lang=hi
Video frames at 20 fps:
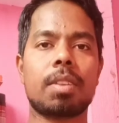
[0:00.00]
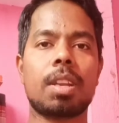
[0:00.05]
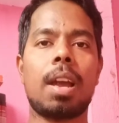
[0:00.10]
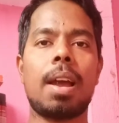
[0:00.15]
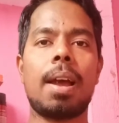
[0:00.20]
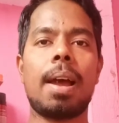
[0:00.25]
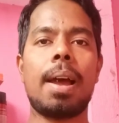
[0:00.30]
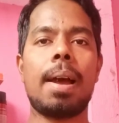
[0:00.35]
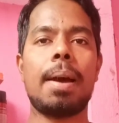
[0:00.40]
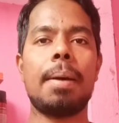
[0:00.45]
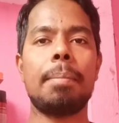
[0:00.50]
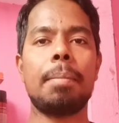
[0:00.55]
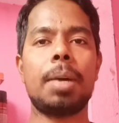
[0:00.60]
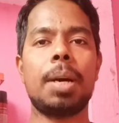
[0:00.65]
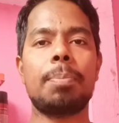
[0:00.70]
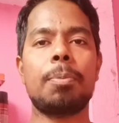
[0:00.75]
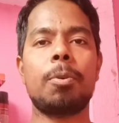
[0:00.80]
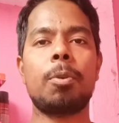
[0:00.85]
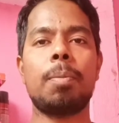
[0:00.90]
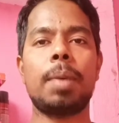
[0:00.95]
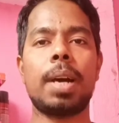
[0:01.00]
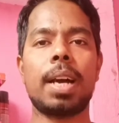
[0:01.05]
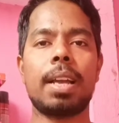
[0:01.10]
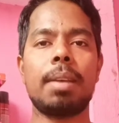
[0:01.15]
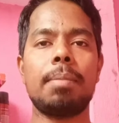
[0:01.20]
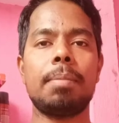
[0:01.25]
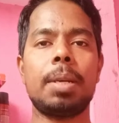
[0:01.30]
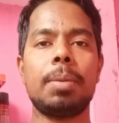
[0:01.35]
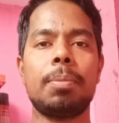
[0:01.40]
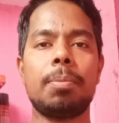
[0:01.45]
हम आपको
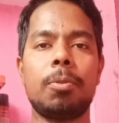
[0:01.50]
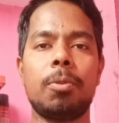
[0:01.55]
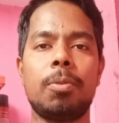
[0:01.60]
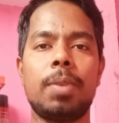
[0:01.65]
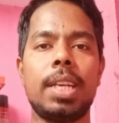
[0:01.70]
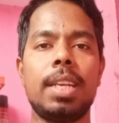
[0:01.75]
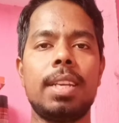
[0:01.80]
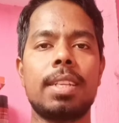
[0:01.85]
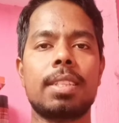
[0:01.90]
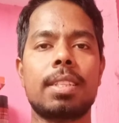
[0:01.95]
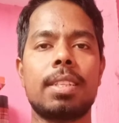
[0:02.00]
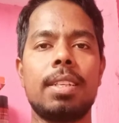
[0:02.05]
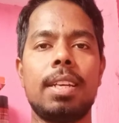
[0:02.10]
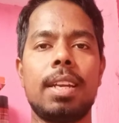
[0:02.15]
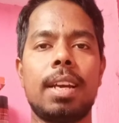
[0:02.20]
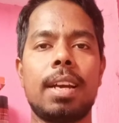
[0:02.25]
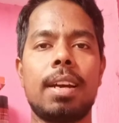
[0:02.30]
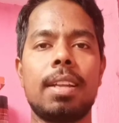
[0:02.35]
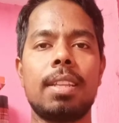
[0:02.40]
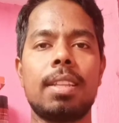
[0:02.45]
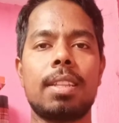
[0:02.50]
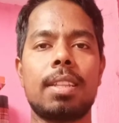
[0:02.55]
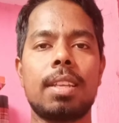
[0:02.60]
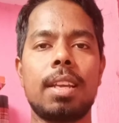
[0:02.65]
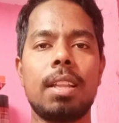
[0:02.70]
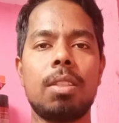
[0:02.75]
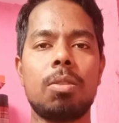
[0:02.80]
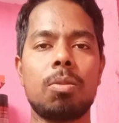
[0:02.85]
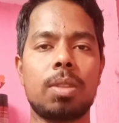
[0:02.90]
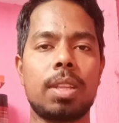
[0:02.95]
बगल में मोबाइल स्क्रीन लगा देते
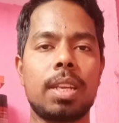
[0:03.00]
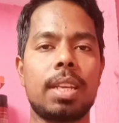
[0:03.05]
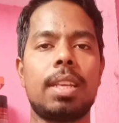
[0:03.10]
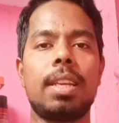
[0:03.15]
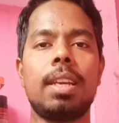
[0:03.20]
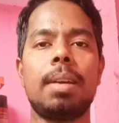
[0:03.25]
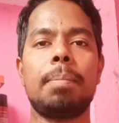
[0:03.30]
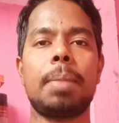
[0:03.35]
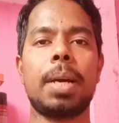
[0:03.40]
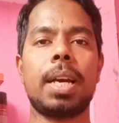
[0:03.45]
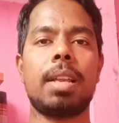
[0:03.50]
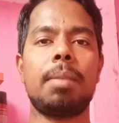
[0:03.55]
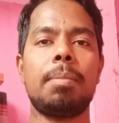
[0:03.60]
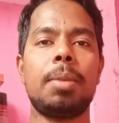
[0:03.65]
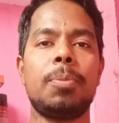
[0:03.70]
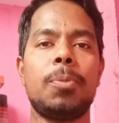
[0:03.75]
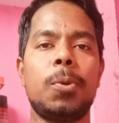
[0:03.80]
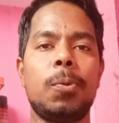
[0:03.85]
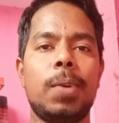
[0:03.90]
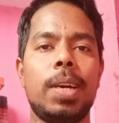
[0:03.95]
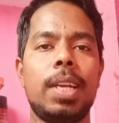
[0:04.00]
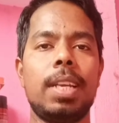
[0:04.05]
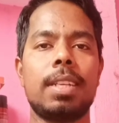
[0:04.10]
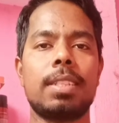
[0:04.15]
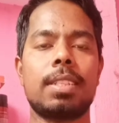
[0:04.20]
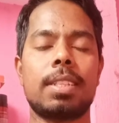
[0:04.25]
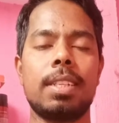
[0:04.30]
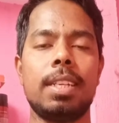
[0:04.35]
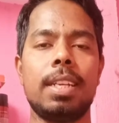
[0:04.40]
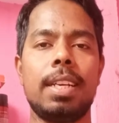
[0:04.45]
हैं तो देखिए बगल में मोबाइल
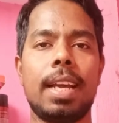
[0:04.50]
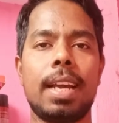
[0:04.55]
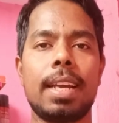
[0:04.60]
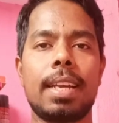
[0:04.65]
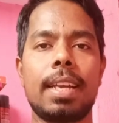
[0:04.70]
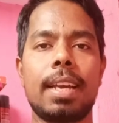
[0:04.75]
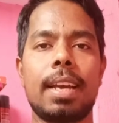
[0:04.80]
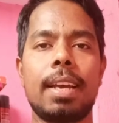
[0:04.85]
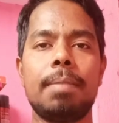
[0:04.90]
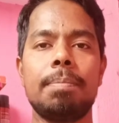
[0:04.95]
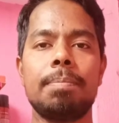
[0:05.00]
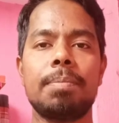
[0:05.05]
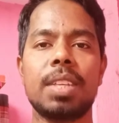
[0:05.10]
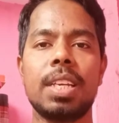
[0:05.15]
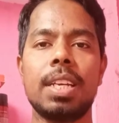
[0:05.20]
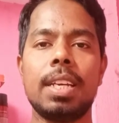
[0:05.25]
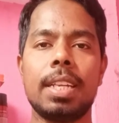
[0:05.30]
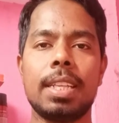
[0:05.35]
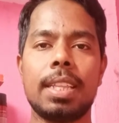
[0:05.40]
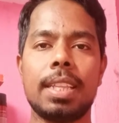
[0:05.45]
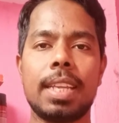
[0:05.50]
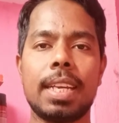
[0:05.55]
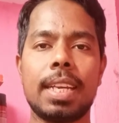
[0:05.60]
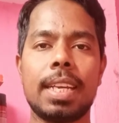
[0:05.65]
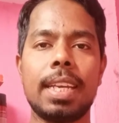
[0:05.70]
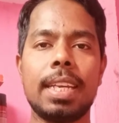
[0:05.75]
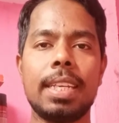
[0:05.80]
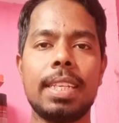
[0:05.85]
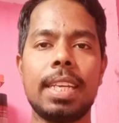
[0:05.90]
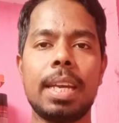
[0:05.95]
स्क्रीन लग गया है
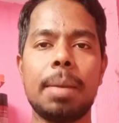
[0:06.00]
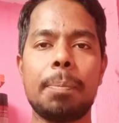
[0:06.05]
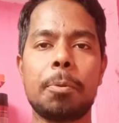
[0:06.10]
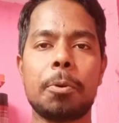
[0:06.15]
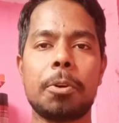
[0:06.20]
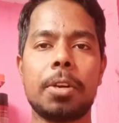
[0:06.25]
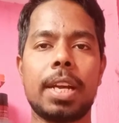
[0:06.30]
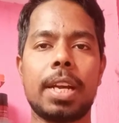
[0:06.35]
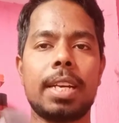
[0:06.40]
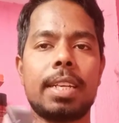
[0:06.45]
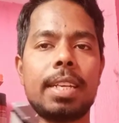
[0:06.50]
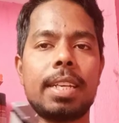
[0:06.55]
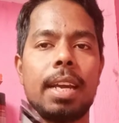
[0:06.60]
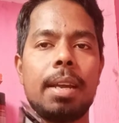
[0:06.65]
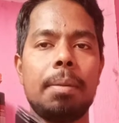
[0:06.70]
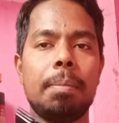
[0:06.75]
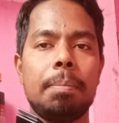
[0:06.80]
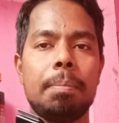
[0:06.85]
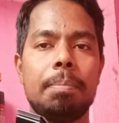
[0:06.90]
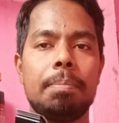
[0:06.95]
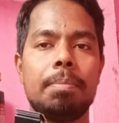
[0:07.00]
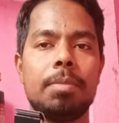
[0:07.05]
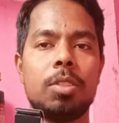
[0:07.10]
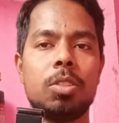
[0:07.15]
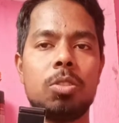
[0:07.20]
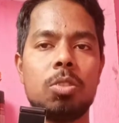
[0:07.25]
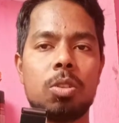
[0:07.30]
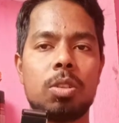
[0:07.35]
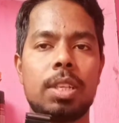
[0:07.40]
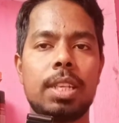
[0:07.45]
देखिए ये प्रोडक्ट है
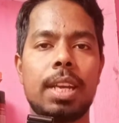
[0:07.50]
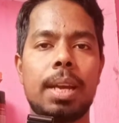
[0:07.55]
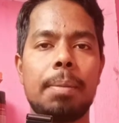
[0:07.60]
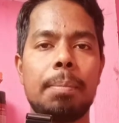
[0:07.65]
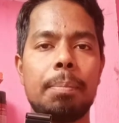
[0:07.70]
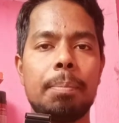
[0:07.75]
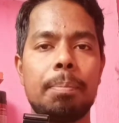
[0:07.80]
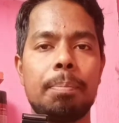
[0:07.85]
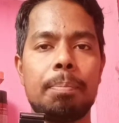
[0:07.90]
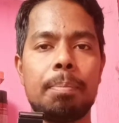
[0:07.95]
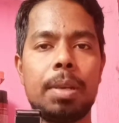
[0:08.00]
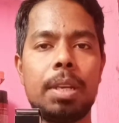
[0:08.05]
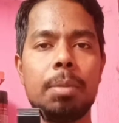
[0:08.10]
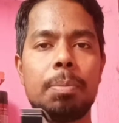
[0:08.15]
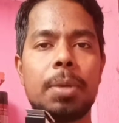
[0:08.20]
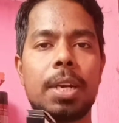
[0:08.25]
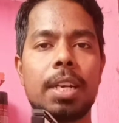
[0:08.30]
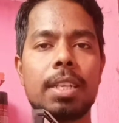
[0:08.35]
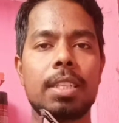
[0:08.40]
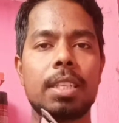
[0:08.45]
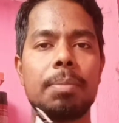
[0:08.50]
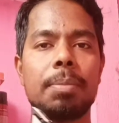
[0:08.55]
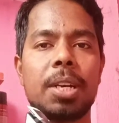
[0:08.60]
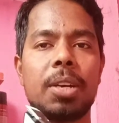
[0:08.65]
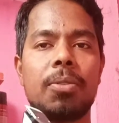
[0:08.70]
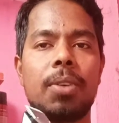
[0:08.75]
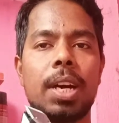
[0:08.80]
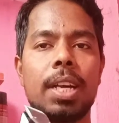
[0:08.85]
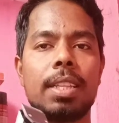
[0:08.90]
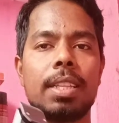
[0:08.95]
जो कि हम फ्लिपकार्ट से
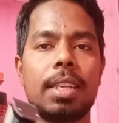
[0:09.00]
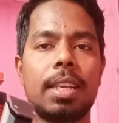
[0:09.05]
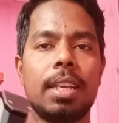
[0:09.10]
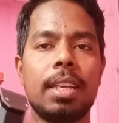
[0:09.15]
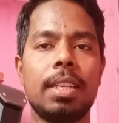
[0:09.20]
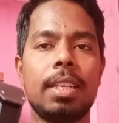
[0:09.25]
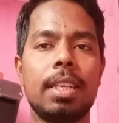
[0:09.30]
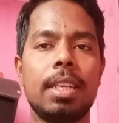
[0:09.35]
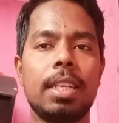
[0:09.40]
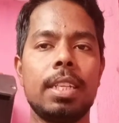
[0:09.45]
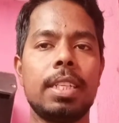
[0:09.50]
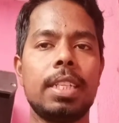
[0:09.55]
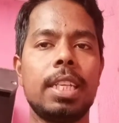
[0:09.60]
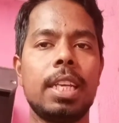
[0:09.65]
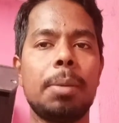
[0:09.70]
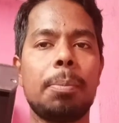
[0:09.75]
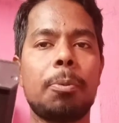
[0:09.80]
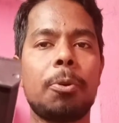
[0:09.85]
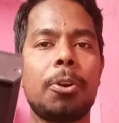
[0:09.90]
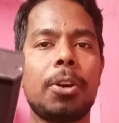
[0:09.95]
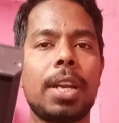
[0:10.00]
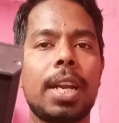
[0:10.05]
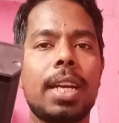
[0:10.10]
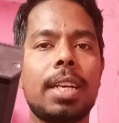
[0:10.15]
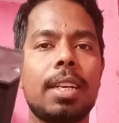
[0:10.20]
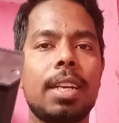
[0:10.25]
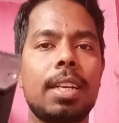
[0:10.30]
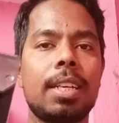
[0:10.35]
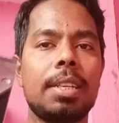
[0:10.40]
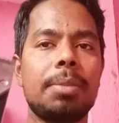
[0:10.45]
मंगवाए थे ये
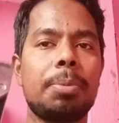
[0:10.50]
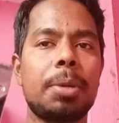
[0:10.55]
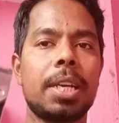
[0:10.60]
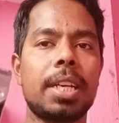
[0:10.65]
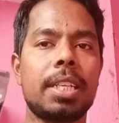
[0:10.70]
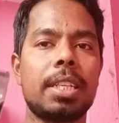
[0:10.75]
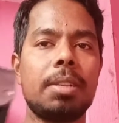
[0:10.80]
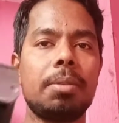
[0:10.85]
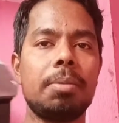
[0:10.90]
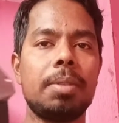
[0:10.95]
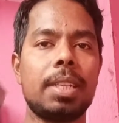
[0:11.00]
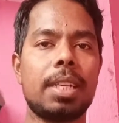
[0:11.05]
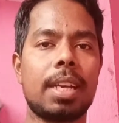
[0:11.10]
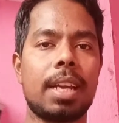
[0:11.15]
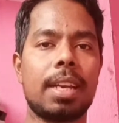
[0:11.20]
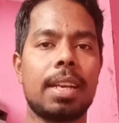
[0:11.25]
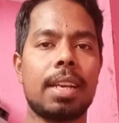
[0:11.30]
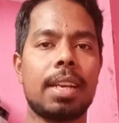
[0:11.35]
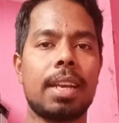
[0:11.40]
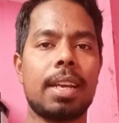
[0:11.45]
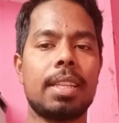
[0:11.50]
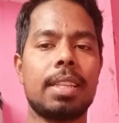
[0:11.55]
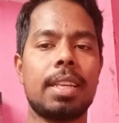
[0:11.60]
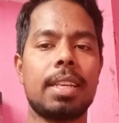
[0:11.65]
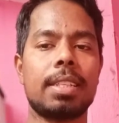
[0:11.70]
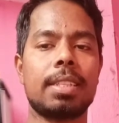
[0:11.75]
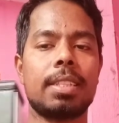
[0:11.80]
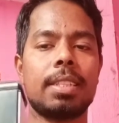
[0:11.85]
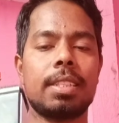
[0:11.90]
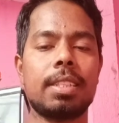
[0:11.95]
प्रोडक्ट डिफेक्टिव निकल गया है
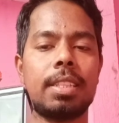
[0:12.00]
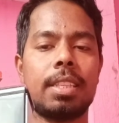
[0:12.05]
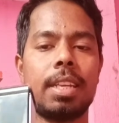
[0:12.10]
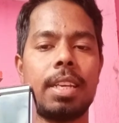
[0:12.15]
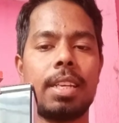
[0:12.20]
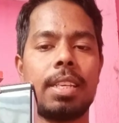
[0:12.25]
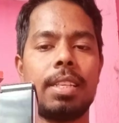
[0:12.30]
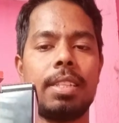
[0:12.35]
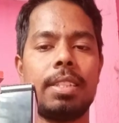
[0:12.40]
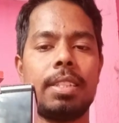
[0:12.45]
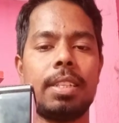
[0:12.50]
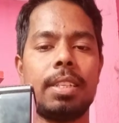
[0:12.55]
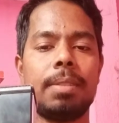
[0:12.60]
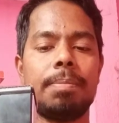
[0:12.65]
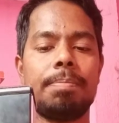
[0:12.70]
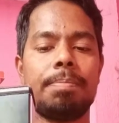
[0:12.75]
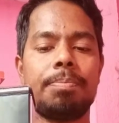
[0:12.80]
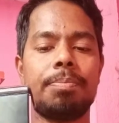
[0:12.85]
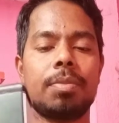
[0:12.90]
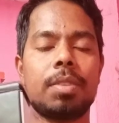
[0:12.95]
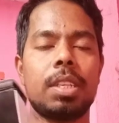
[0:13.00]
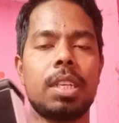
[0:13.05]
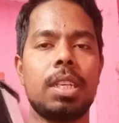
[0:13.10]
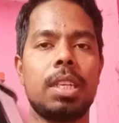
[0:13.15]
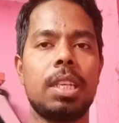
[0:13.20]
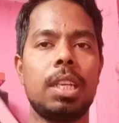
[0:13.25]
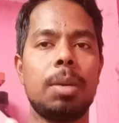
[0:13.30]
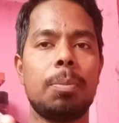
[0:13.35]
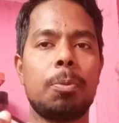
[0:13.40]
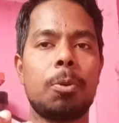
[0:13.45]
देख देख लीजिए
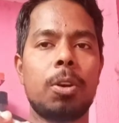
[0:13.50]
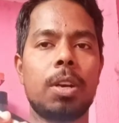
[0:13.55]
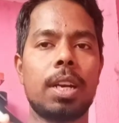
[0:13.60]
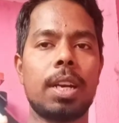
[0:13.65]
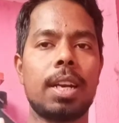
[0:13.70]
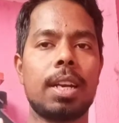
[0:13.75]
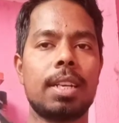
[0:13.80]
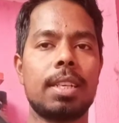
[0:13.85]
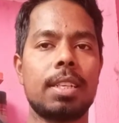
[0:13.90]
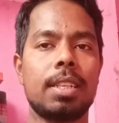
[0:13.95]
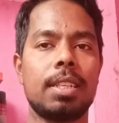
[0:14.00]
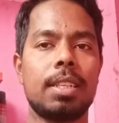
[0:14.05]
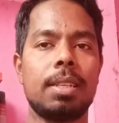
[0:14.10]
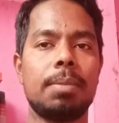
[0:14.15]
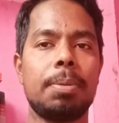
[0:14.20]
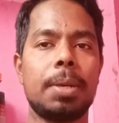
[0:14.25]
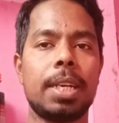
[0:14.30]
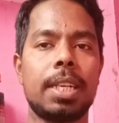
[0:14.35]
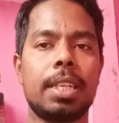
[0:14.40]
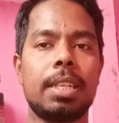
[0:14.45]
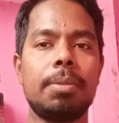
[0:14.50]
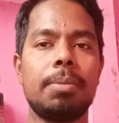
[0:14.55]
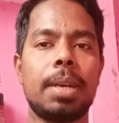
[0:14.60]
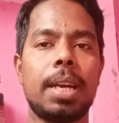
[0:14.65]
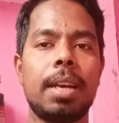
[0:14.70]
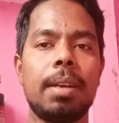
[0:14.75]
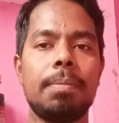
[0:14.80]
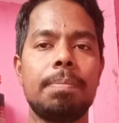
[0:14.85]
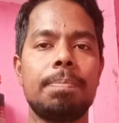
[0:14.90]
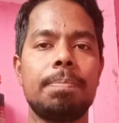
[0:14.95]
ये प्रोडक्ट डिफेक्टिव
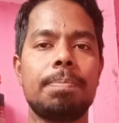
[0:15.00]
है